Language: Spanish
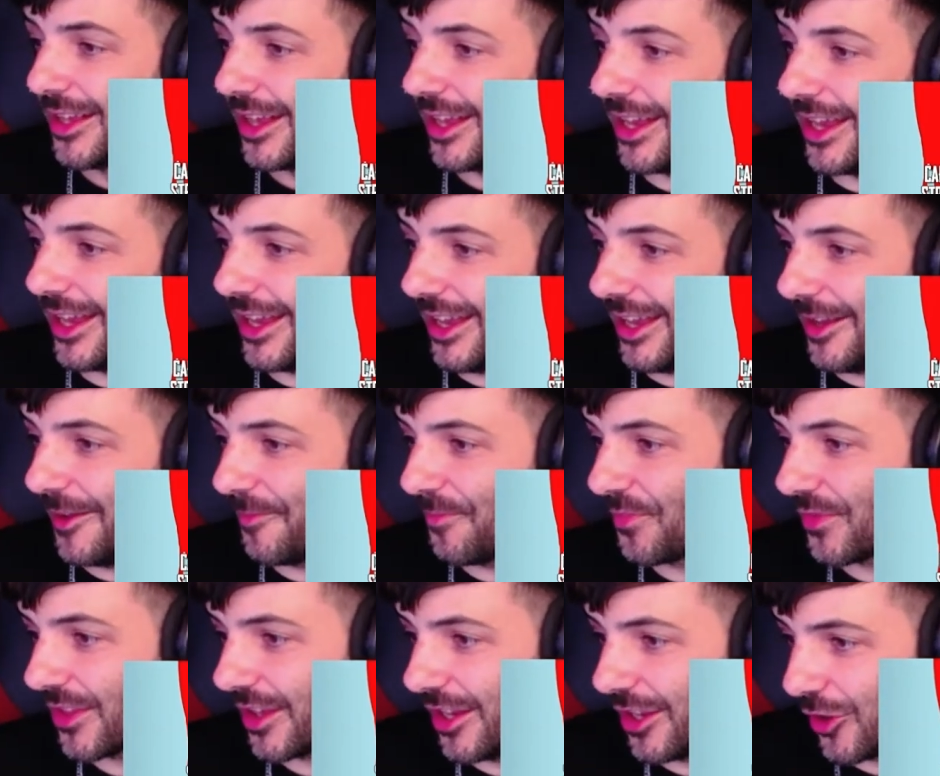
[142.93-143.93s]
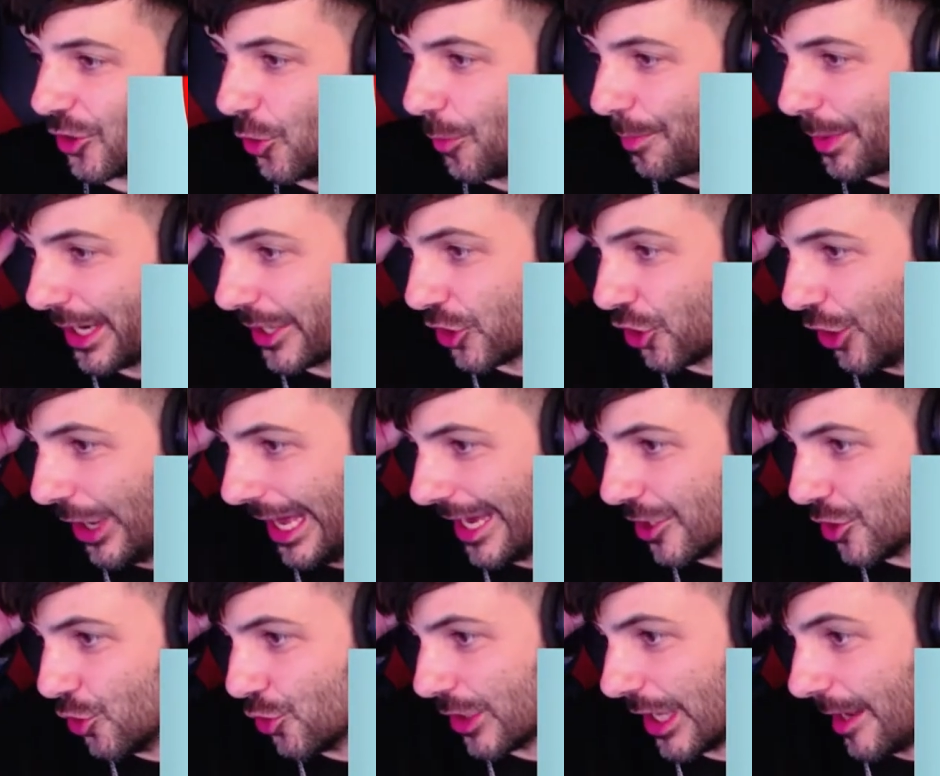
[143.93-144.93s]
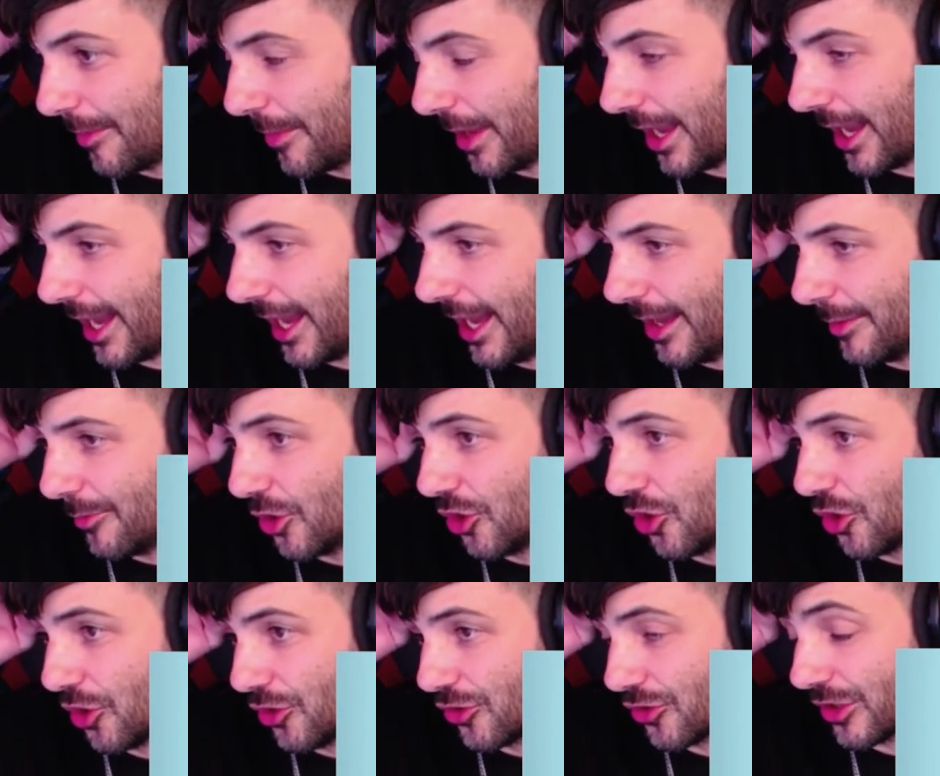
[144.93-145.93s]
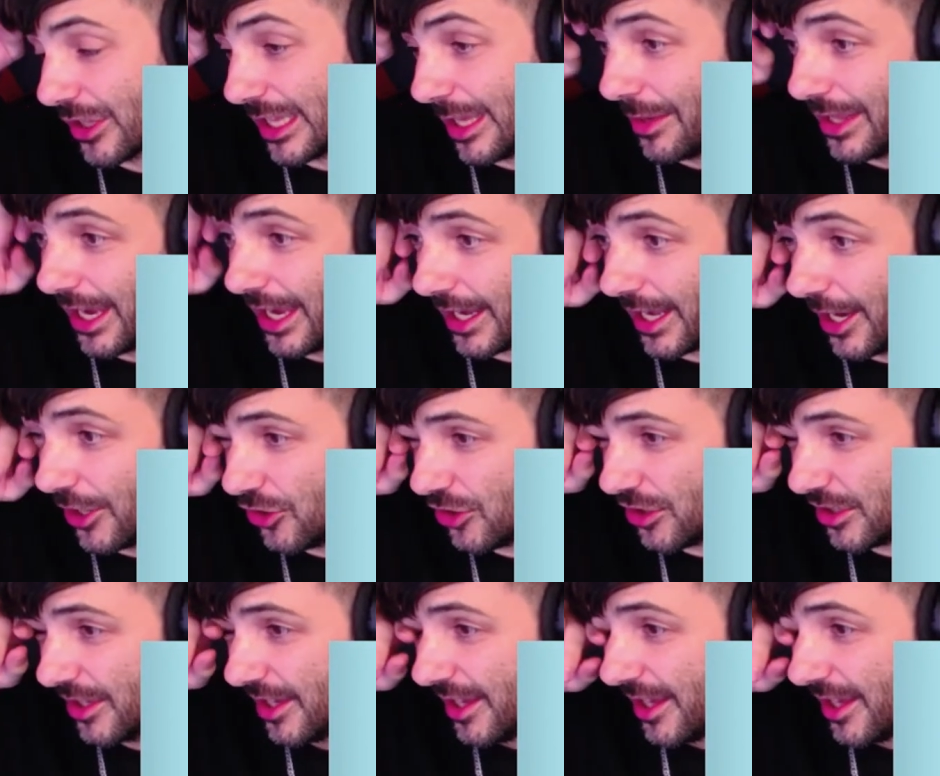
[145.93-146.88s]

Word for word: Eh, Ruperto, Laxus, Almeja, bueno, yo creo que esos estaban ya claros.